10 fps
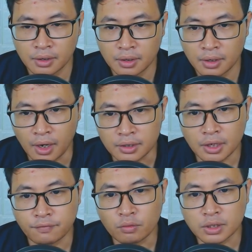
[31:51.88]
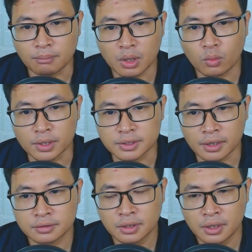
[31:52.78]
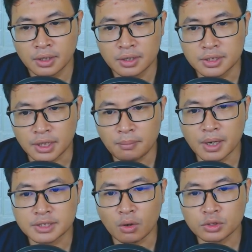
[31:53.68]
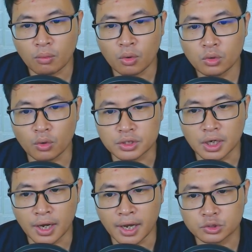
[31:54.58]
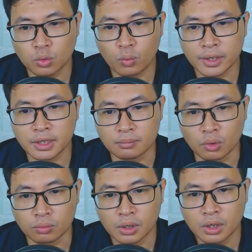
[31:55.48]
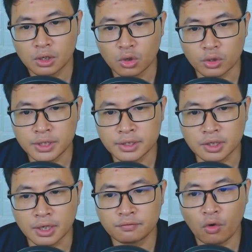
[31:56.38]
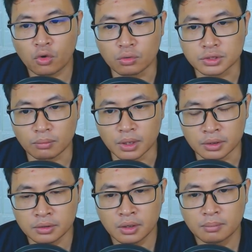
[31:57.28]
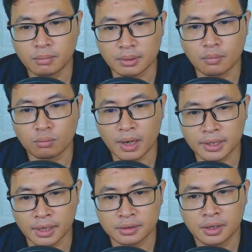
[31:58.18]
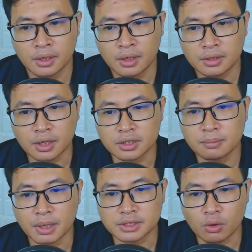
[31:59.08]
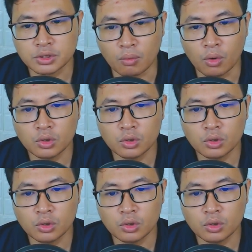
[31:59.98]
Hắn tập phóng tầm mắt quan sát Chỉ thấy 16 dòng hỗn độn trường hà xung quanh tần mục Đột nhiên trở nên vô cùng rộng lớn Mênh mông bát ngát Tựa như 16 dòng hỗn